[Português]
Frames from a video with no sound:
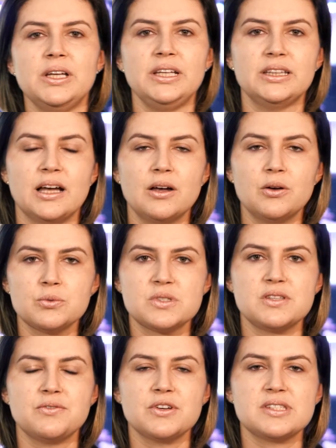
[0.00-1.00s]
Então,
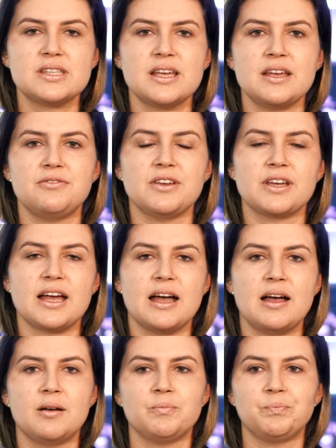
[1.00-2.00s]
se você
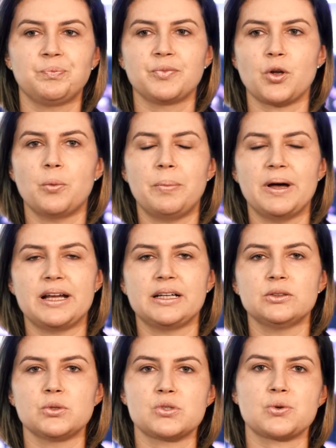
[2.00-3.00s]
ficar
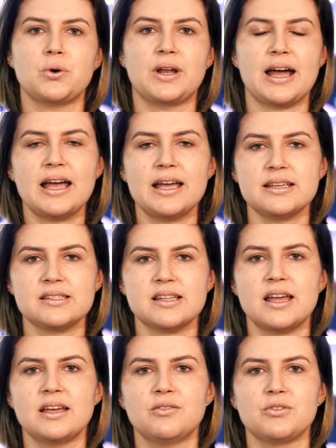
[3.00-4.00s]
comparando os corais,
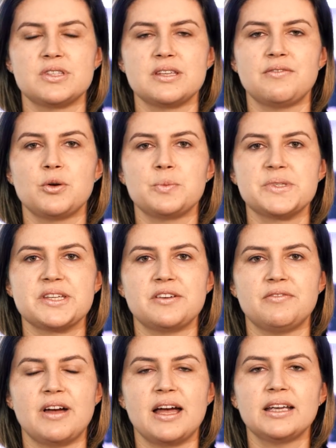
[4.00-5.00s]
né, você vai
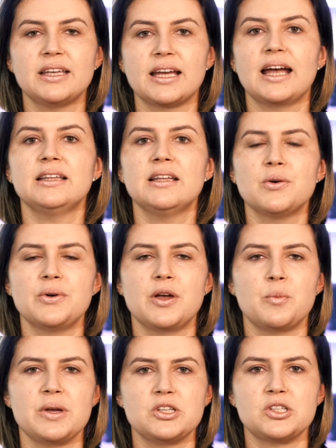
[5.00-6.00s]
observar que cada um
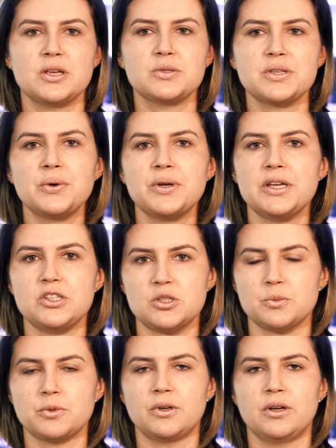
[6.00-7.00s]
realmente tem o seu ritmo.